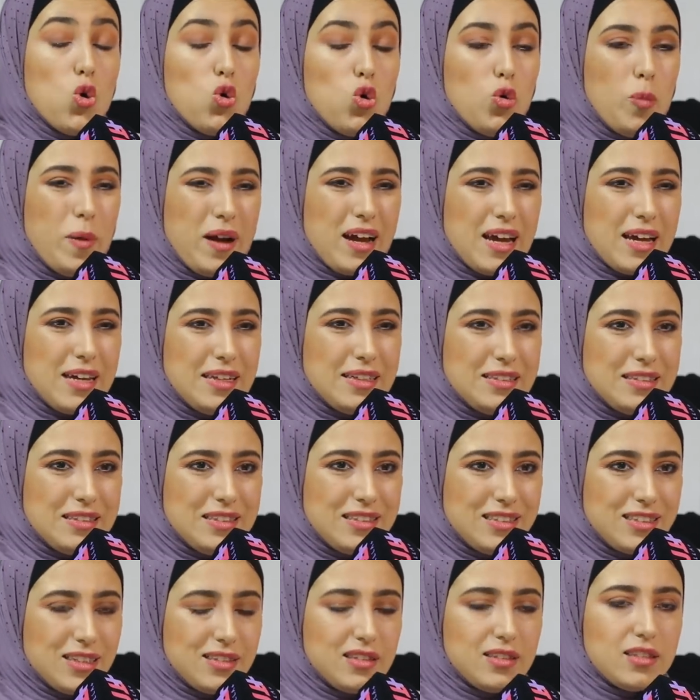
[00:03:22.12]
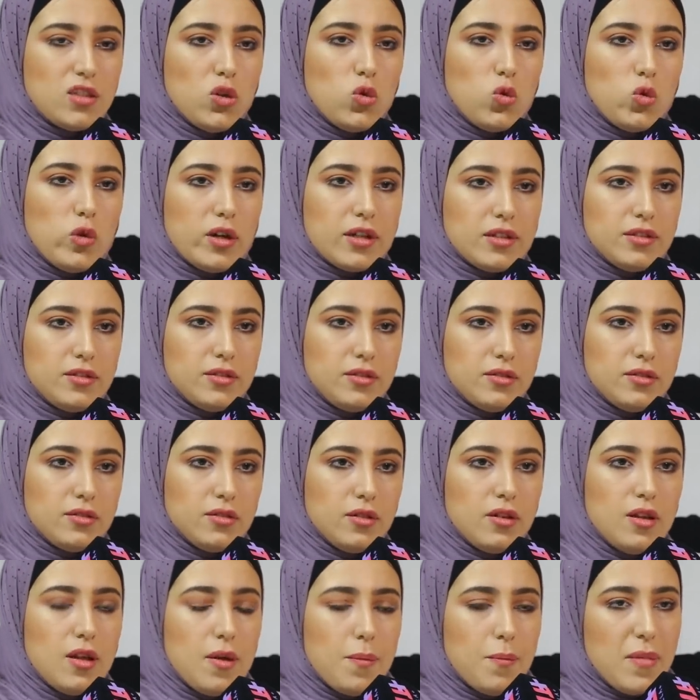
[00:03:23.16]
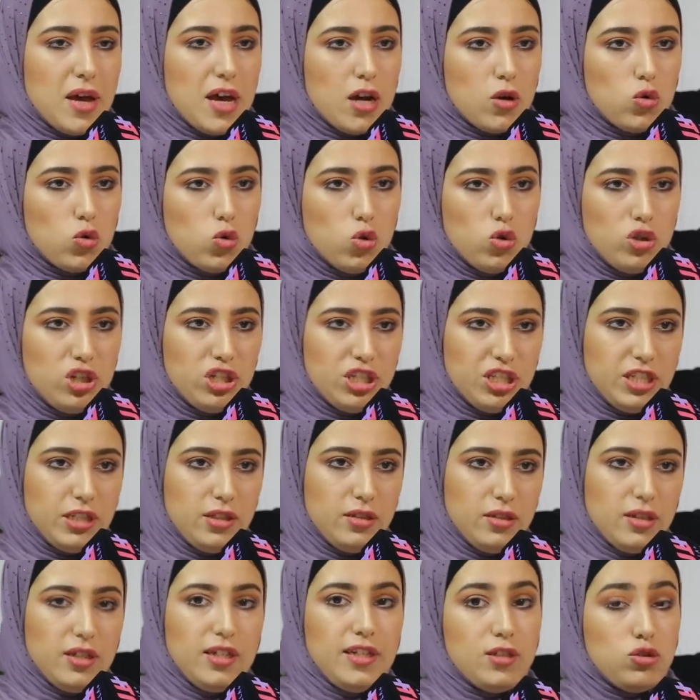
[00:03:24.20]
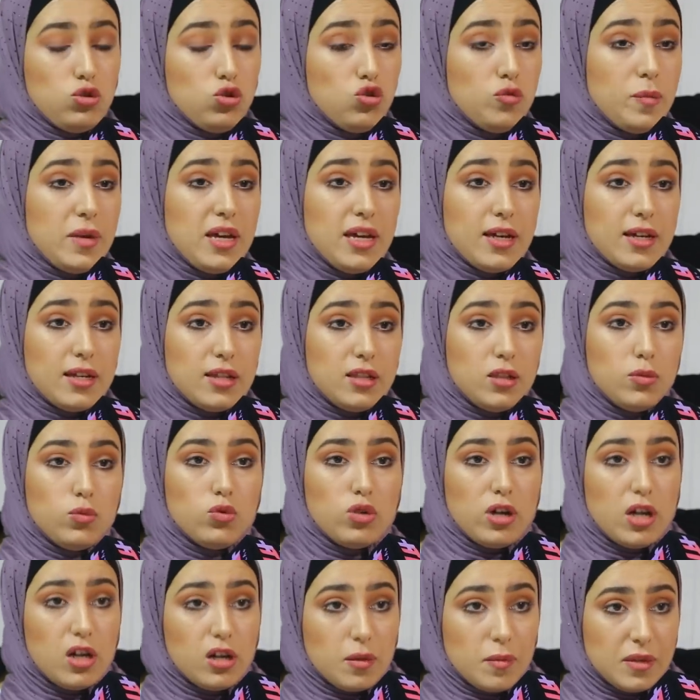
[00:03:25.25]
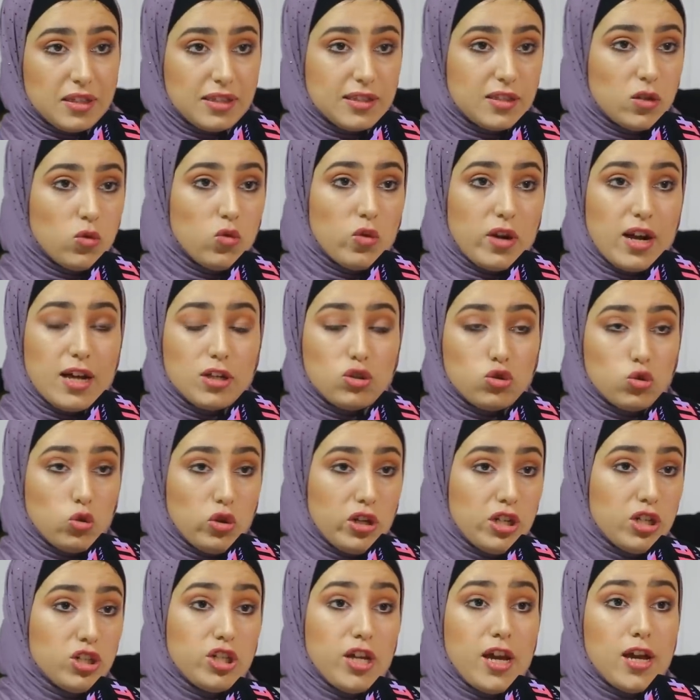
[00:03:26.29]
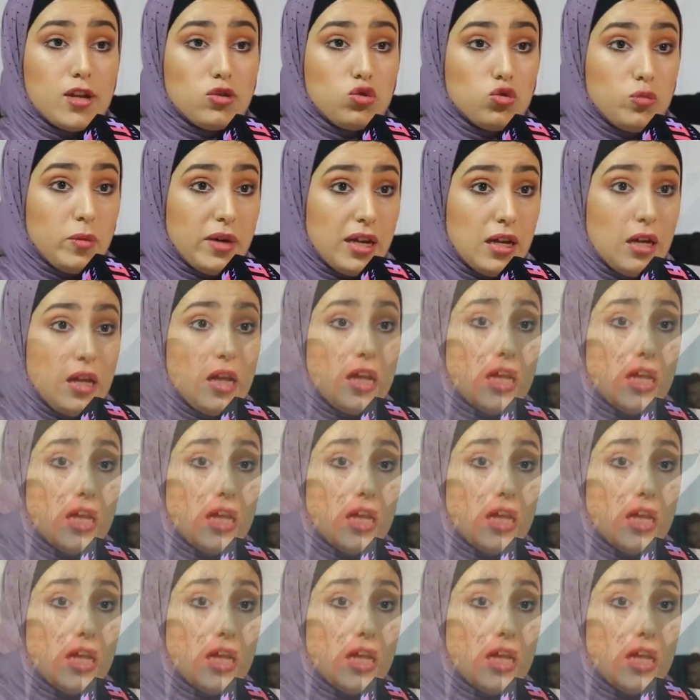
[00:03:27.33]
وبقيت تتصورت مع كل شيء حيت هما يكذبوا قال لك ما تصوراتش وخرجات وما